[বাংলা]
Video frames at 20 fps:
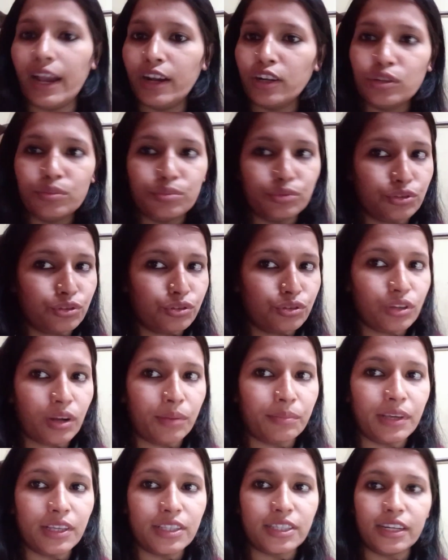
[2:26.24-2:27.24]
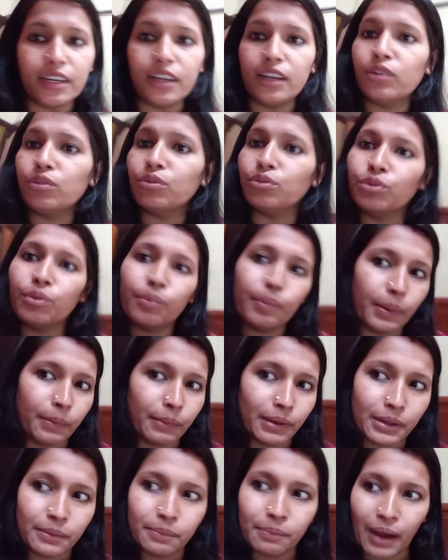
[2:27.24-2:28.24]
এখনও পর্যন্ত আমি এই চ্যানেলে কোনো
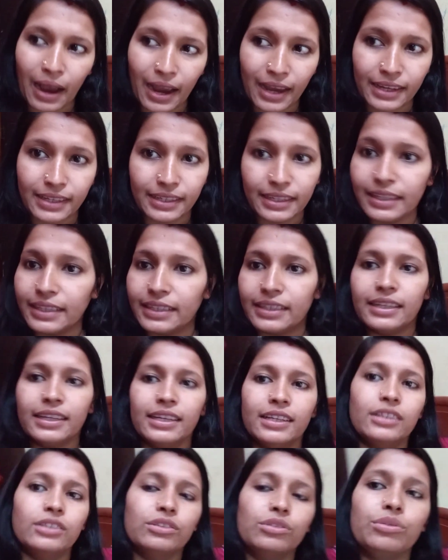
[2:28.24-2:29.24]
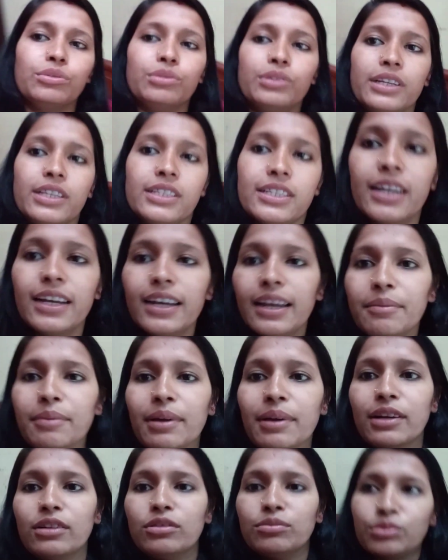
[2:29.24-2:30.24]
পেমেন্ট পাইনি তো এই চ্যানেলে
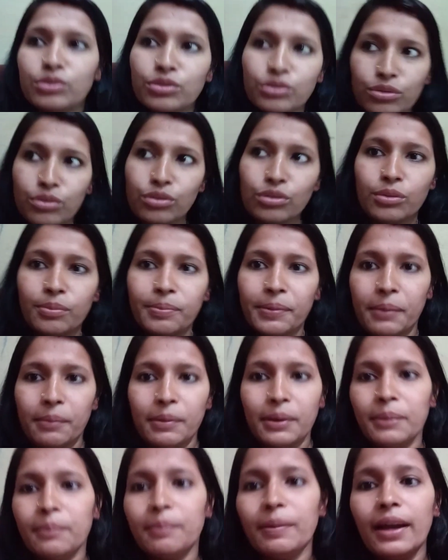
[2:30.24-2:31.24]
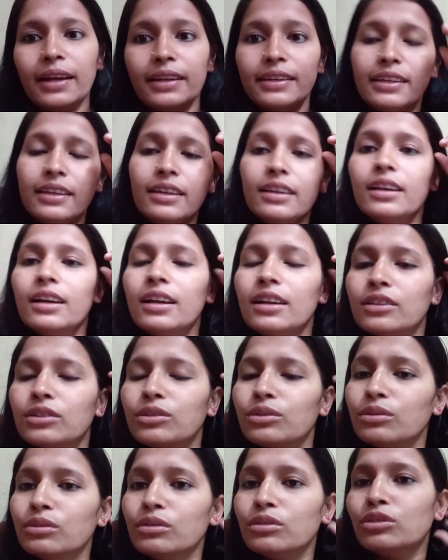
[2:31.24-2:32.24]
আমি এখনও পর্যন্ত কোনো পেমেন্ট পাইনি
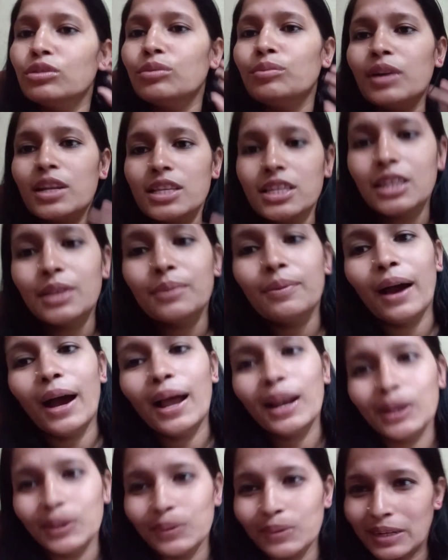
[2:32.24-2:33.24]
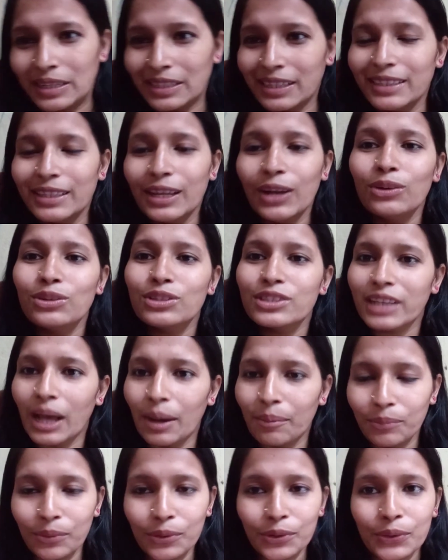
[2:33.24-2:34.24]
তো তোমরা যদি ভালোবাসা দাও
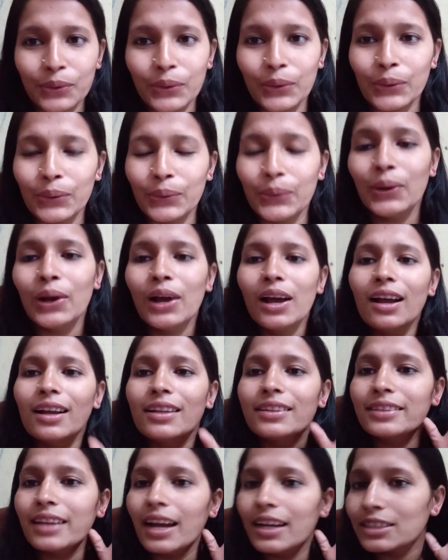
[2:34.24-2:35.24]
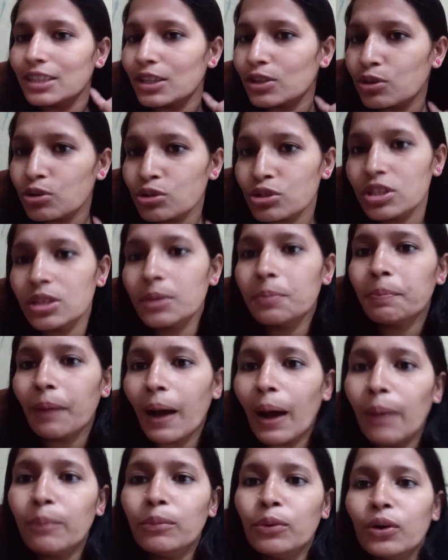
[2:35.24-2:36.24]
সাপোর্ট করো তা আশা করছি
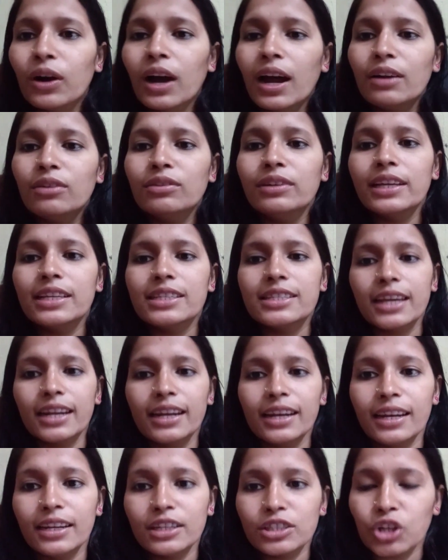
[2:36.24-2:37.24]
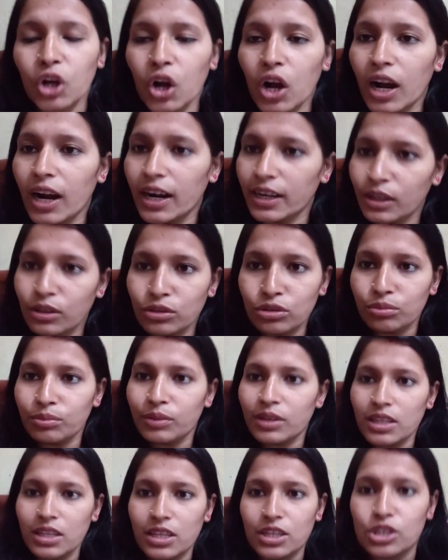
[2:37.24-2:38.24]
পাবো কারণ এই চ্যানেলের সংখ্যাটাও
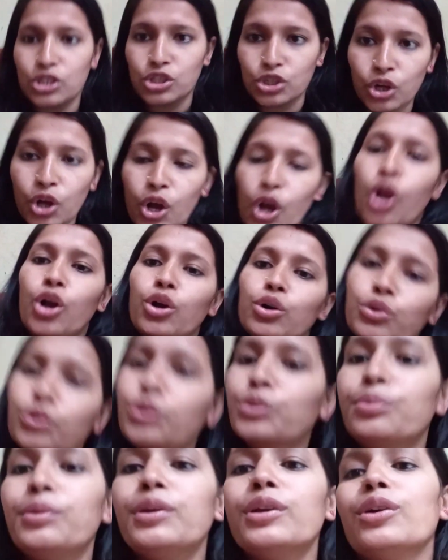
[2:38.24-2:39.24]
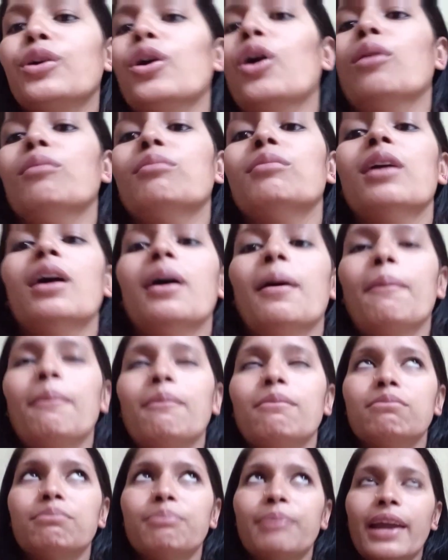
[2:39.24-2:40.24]
তোমরা দেখেছো খুবই কম
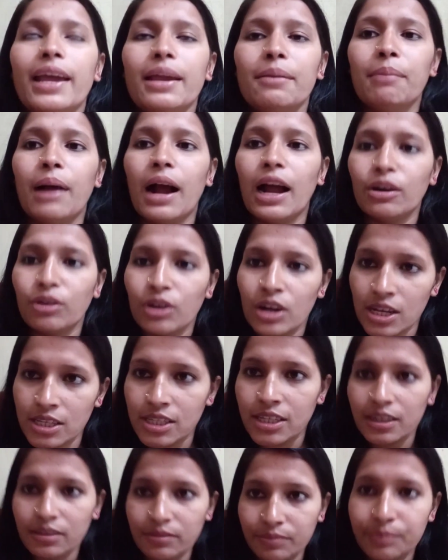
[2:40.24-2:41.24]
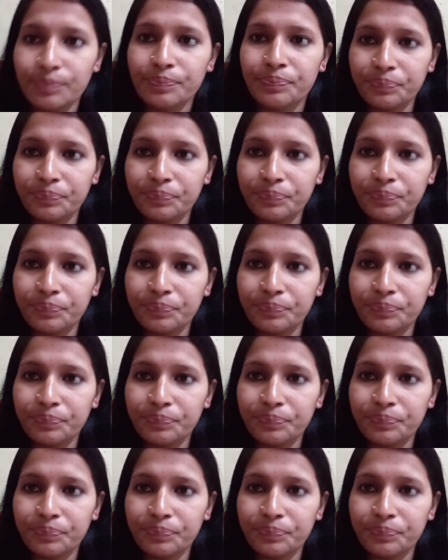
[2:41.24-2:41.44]
প্রায় বারো হাজার